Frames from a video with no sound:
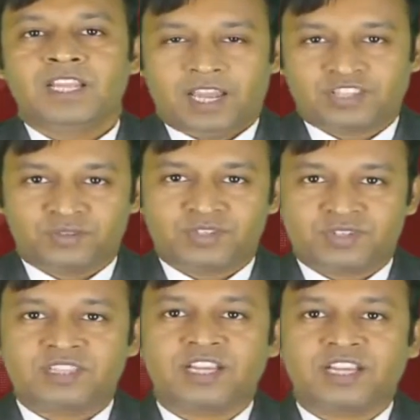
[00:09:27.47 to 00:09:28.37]
এতক্ষণ
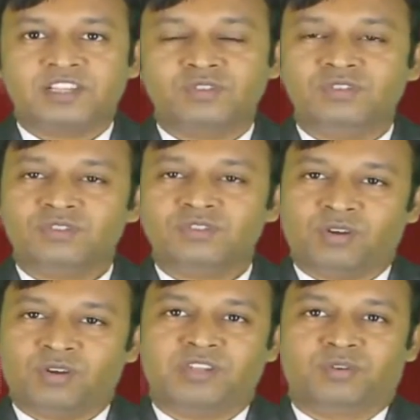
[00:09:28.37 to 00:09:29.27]
সাথে থাকার জন্য
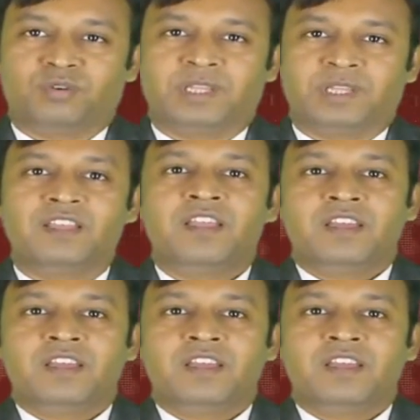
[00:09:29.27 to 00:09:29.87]
সকলকে ধন্যবাদ